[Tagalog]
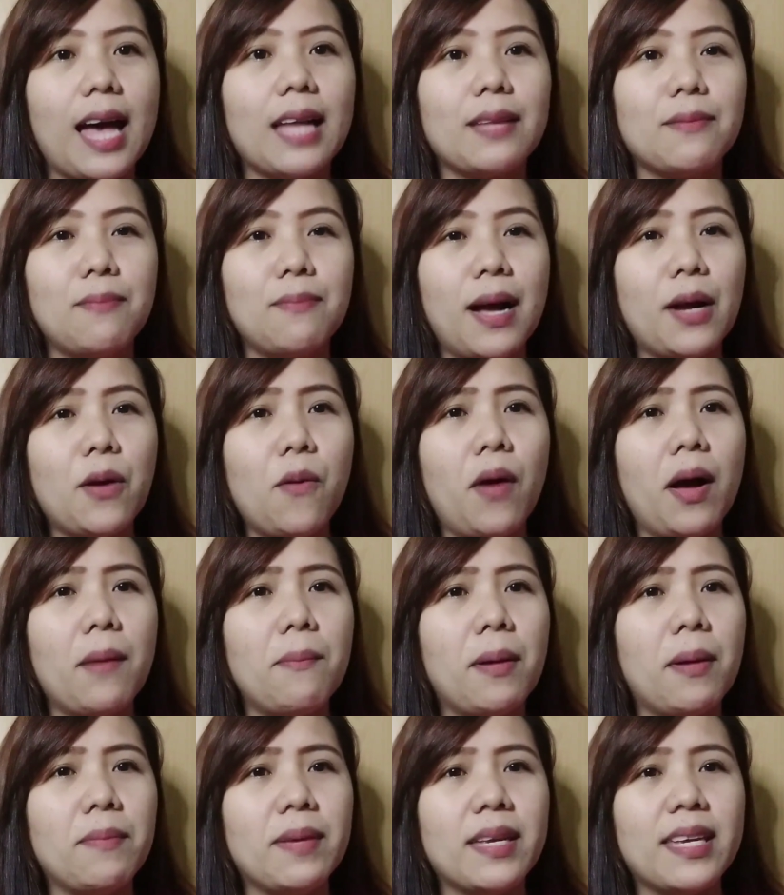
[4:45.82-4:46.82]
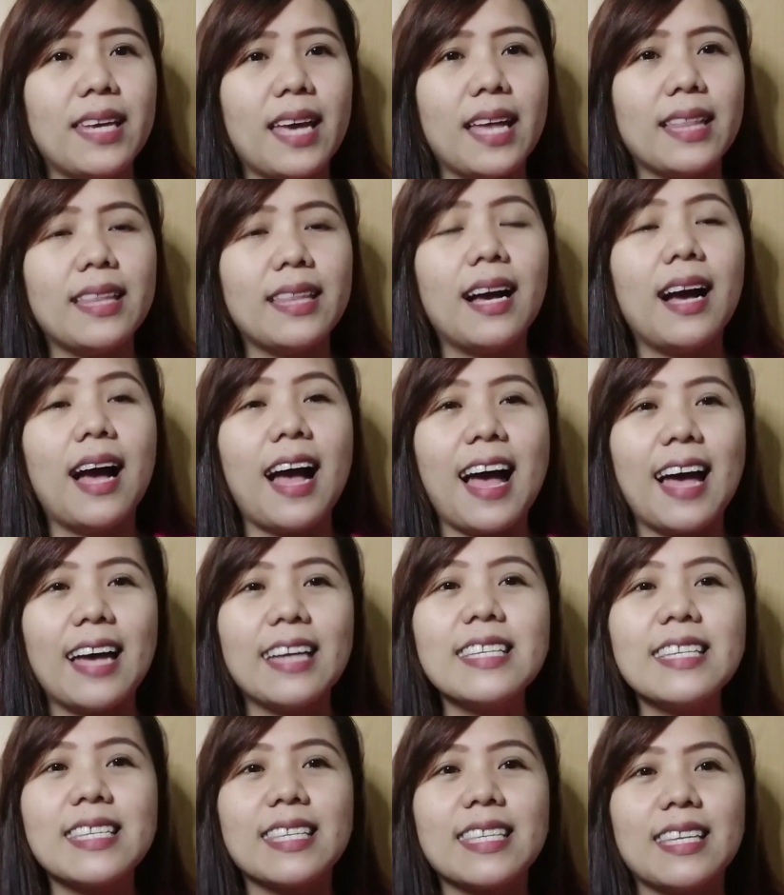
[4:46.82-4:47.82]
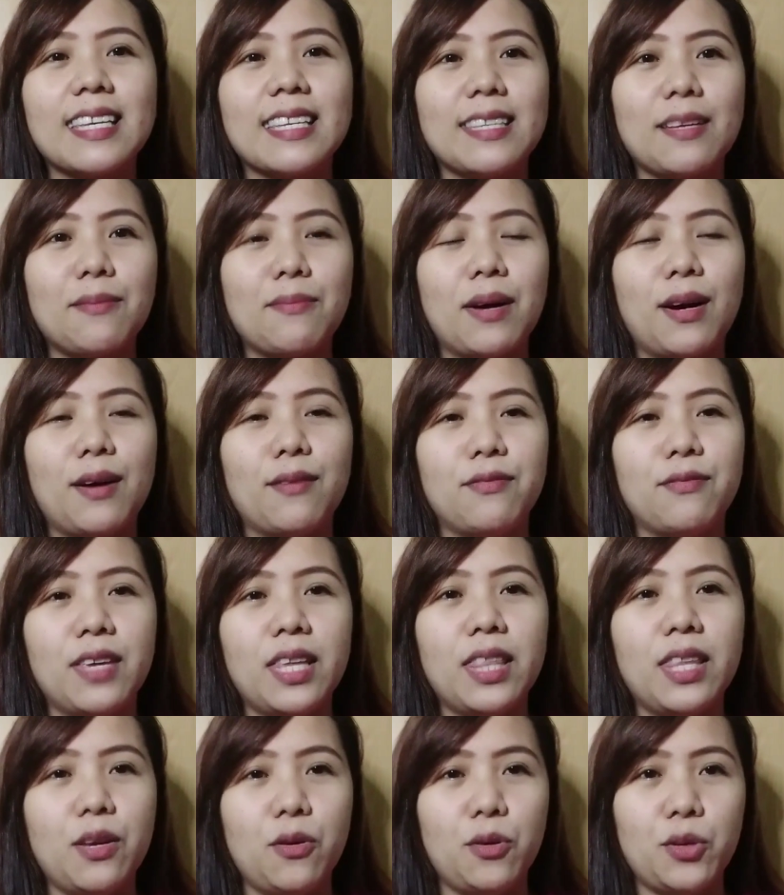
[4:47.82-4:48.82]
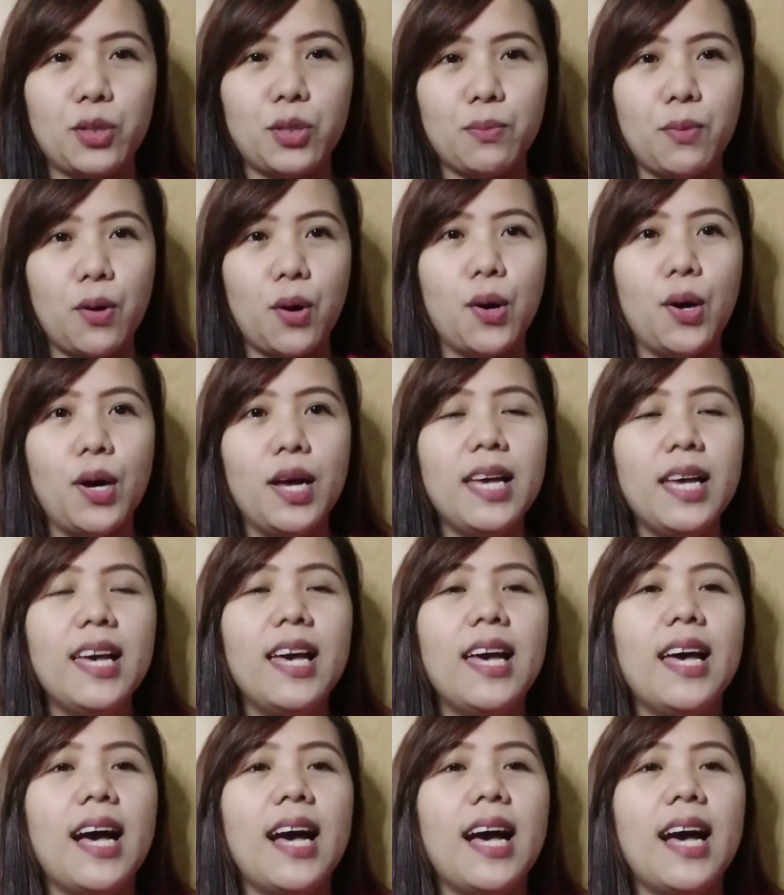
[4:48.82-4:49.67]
At bago ka mabigyan ng ads sa mga videos mo,